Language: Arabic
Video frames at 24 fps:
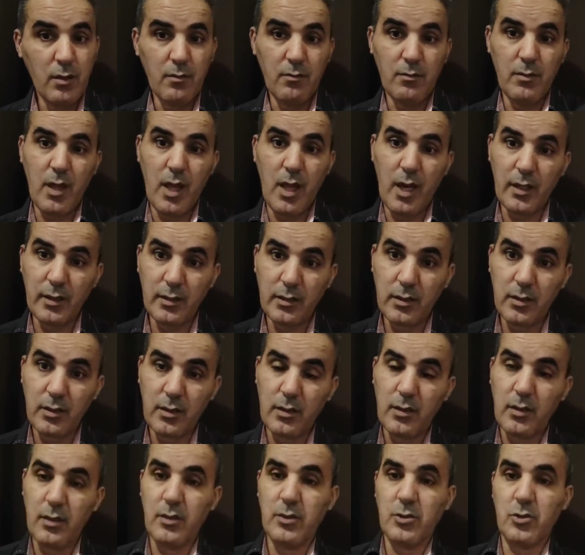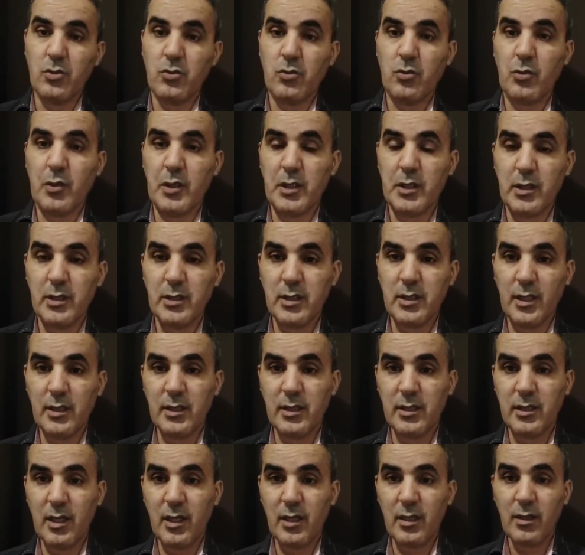من عند لي زوتوريتي
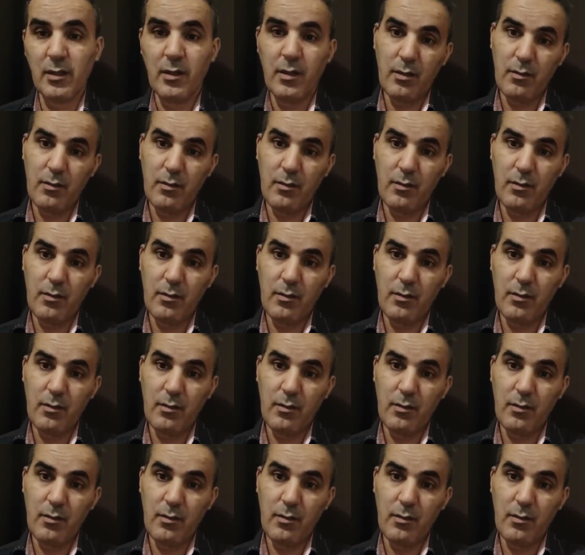سانيتير